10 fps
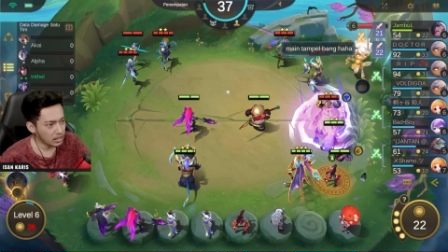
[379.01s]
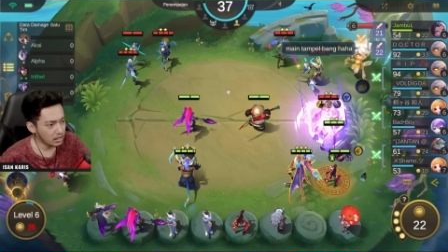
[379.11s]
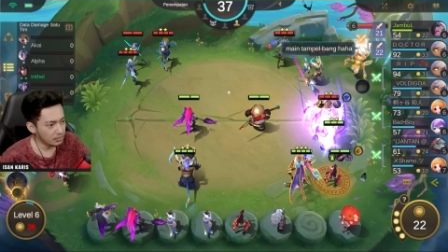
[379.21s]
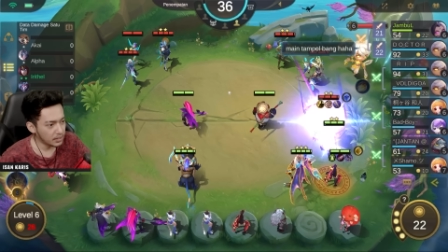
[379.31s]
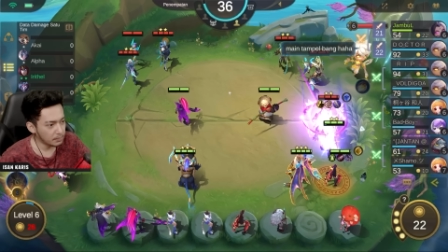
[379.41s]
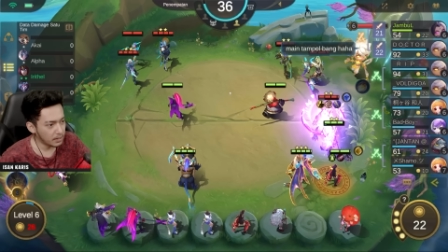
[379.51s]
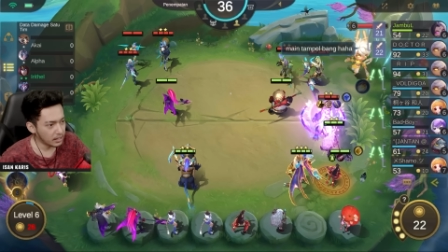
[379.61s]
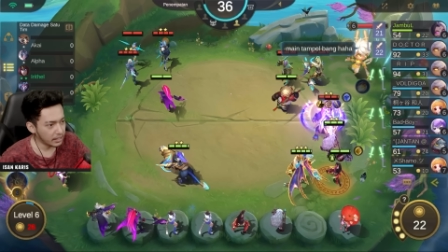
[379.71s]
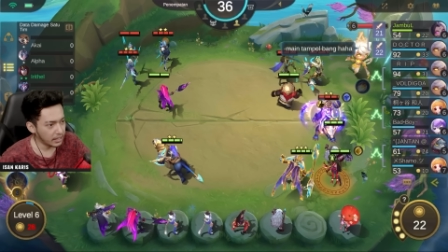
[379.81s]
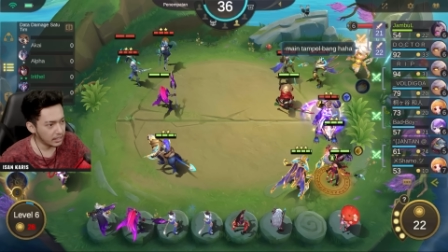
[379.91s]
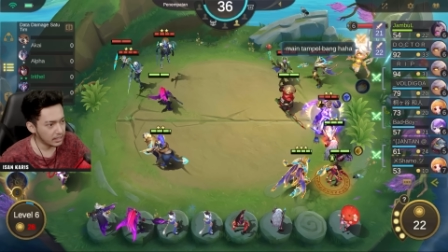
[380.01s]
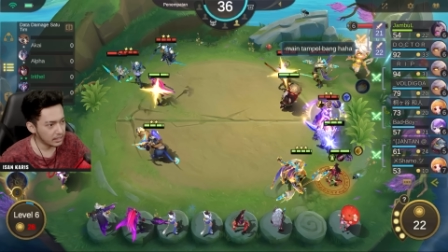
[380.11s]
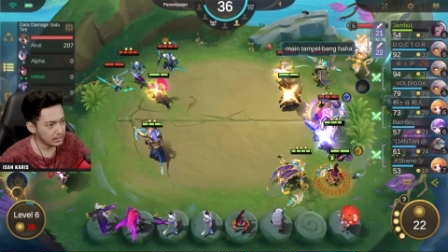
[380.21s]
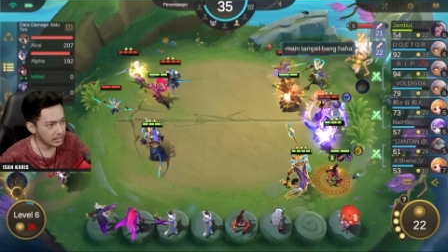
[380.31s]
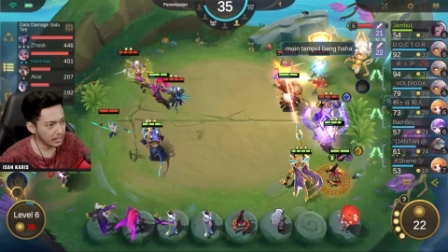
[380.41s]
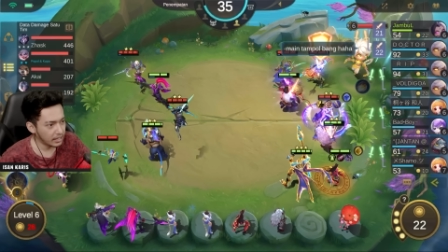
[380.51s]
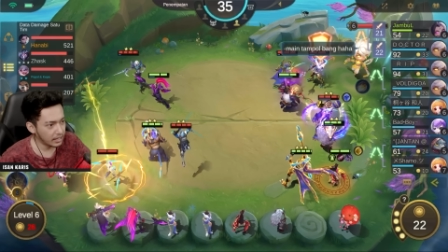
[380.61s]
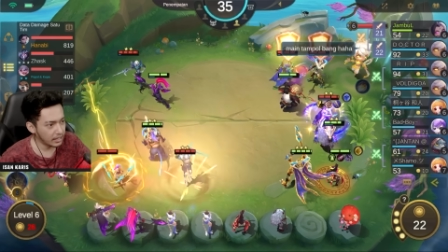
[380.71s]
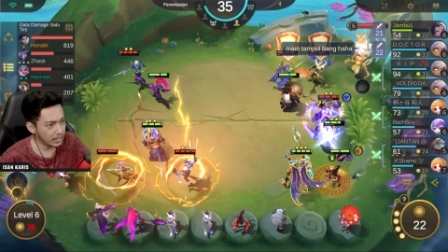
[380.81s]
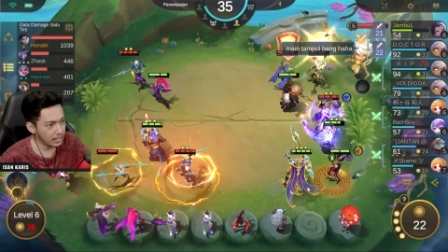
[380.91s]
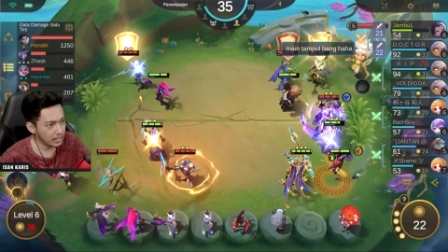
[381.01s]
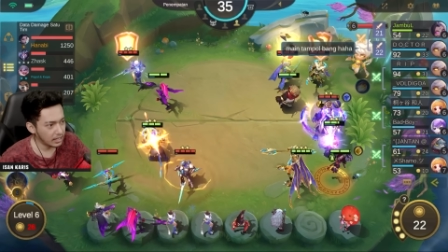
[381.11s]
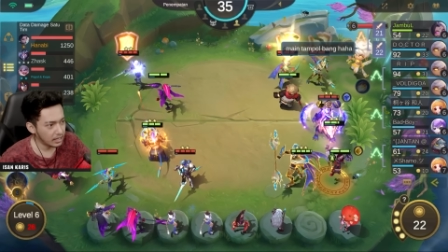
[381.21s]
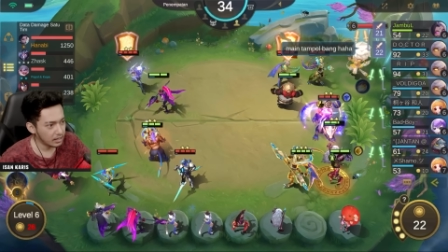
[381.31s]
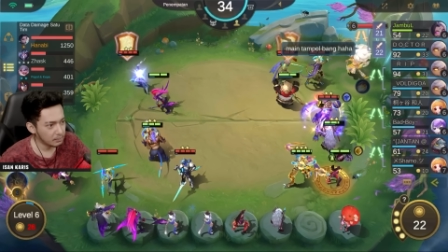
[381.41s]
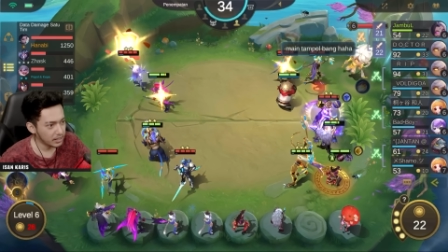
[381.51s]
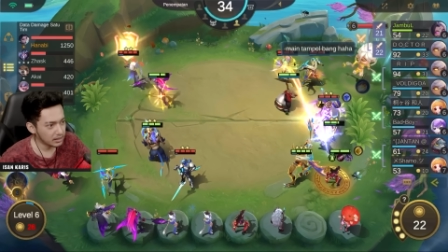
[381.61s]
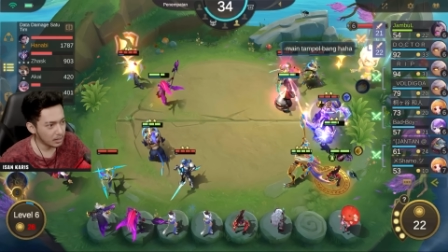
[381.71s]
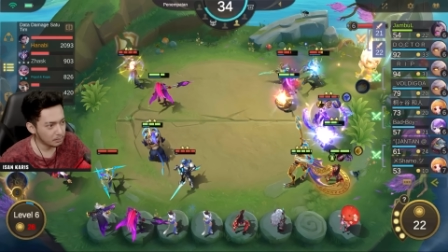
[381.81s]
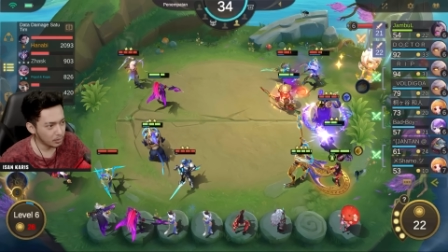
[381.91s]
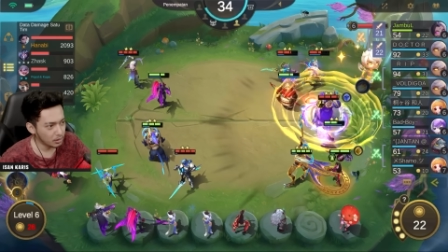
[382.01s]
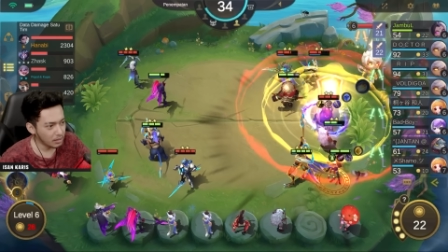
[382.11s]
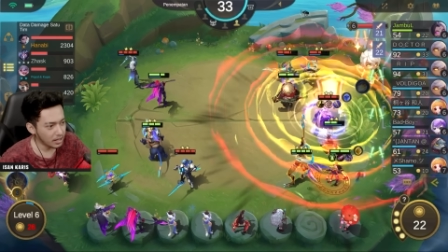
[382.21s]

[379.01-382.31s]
ngeflip pakai iritel. Main tampol bang